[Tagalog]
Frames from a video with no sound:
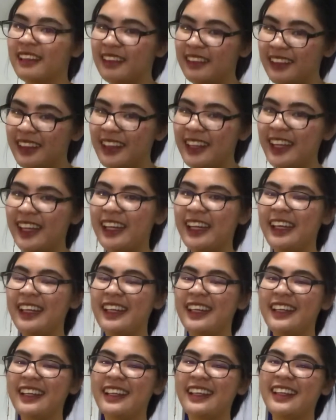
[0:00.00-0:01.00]
D
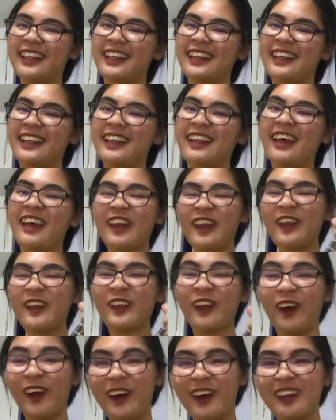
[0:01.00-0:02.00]
again. Ano
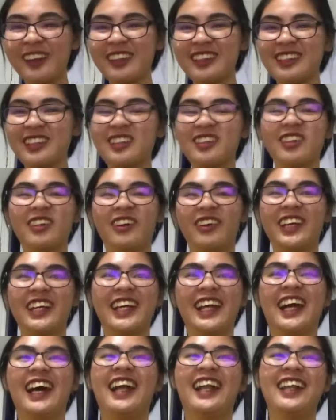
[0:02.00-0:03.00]
to?
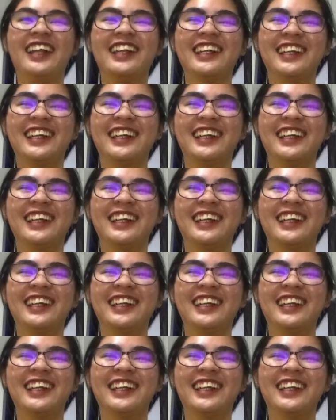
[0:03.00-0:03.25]
Tutorial?